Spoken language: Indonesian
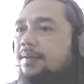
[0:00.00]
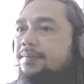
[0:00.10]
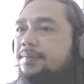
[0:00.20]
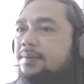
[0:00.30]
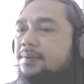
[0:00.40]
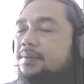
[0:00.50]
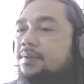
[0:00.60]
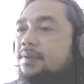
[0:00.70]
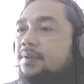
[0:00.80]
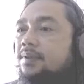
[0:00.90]
Nah,
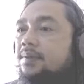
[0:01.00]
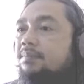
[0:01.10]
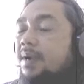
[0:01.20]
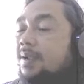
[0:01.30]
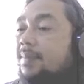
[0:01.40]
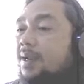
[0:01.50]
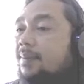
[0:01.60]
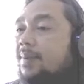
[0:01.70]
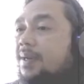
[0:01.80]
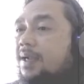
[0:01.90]

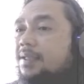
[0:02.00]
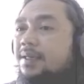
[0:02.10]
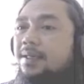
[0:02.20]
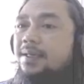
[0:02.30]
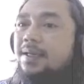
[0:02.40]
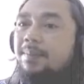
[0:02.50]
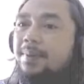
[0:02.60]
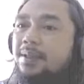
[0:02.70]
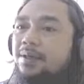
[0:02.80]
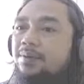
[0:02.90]
Bagaimana pendekatan ini
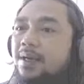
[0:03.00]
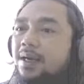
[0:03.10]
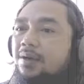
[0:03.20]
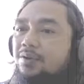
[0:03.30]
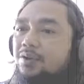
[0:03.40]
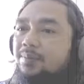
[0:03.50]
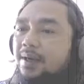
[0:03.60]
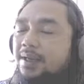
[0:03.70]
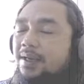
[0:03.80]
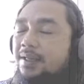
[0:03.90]
dapat digunakan untuk
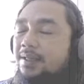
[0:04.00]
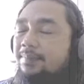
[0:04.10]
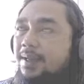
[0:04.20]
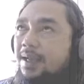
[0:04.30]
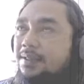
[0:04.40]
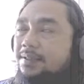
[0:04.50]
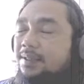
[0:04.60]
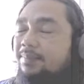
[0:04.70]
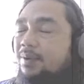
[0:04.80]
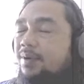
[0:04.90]

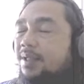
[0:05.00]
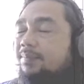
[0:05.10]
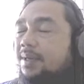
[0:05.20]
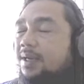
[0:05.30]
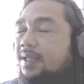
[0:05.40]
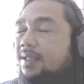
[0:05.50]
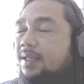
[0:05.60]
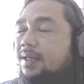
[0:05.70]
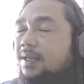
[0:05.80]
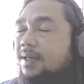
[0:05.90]
mengidentifikasi
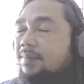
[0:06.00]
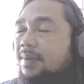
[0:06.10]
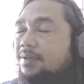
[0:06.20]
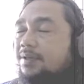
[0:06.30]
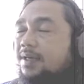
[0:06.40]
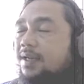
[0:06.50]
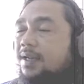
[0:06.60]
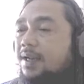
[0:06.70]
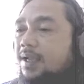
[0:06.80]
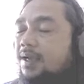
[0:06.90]
pendekatan ini yang dimaksud
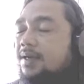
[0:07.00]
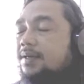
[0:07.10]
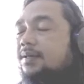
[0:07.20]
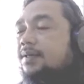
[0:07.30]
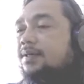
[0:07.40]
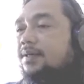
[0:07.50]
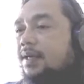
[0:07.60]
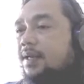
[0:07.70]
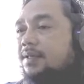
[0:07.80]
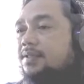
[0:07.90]
adalah uh,
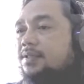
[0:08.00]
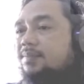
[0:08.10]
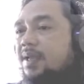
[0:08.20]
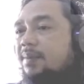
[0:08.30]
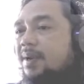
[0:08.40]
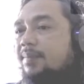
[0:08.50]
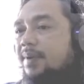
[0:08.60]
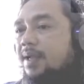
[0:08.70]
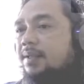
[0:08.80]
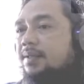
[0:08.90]
analisis biaya
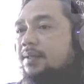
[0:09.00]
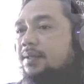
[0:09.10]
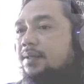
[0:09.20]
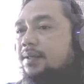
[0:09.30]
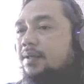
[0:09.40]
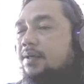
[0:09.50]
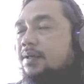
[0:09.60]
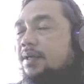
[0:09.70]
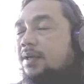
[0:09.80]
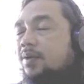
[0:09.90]
manfaat.
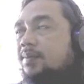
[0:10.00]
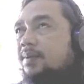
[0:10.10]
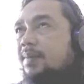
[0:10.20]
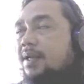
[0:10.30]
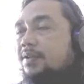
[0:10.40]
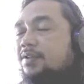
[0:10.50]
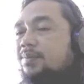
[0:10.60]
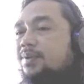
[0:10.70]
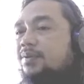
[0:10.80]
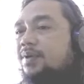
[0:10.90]
Jadi optimal itu
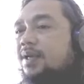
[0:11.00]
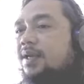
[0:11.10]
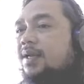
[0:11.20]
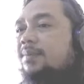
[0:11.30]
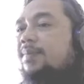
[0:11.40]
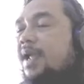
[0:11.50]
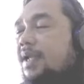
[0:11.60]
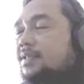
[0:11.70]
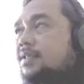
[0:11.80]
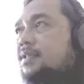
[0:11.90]
disebut juga dengan the
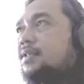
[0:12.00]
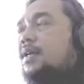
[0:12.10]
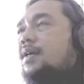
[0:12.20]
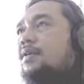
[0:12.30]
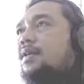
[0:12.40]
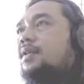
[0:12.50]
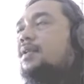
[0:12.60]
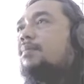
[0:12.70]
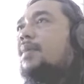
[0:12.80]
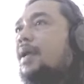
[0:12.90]
best ya, yang
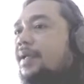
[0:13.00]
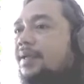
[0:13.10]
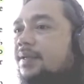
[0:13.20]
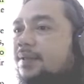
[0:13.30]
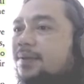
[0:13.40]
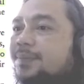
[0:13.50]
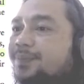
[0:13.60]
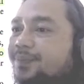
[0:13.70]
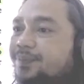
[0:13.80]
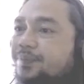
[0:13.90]
terbaik gitu.